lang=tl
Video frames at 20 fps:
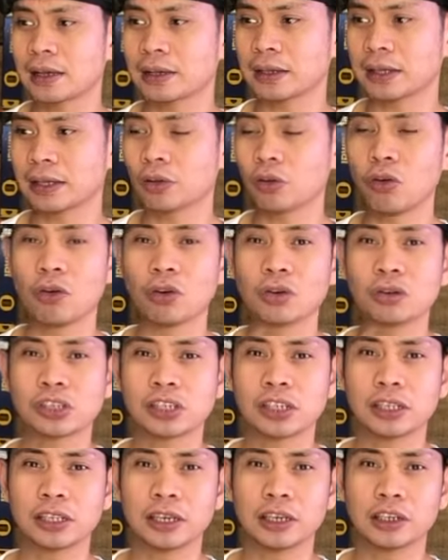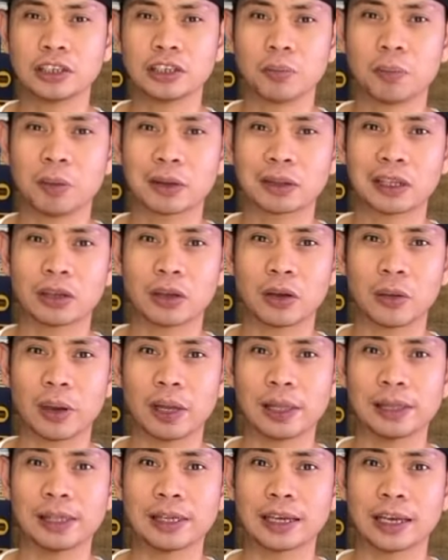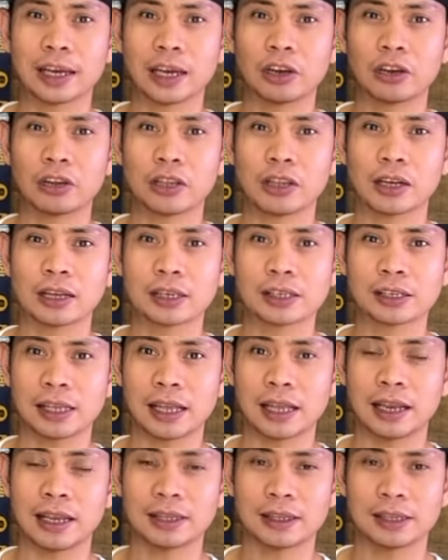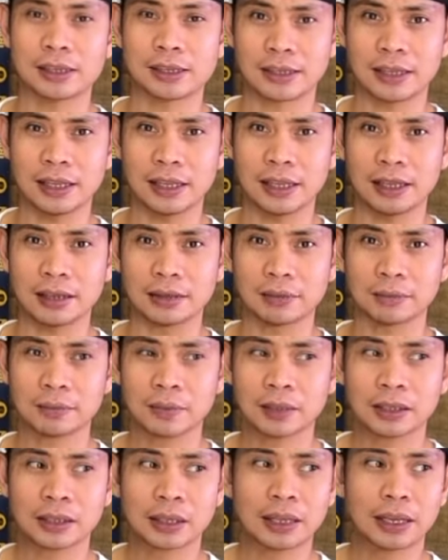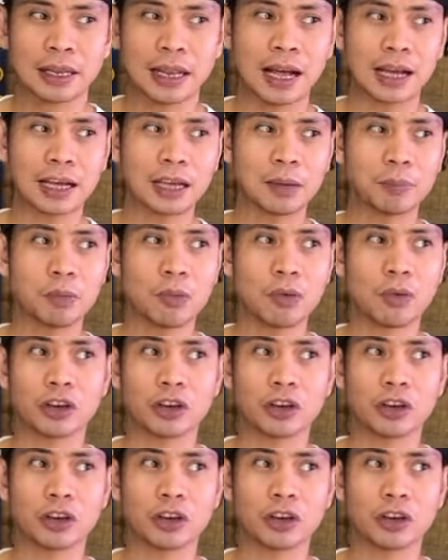i-consider nyo pag nag-welding kayo ng stainless steel. Lagi po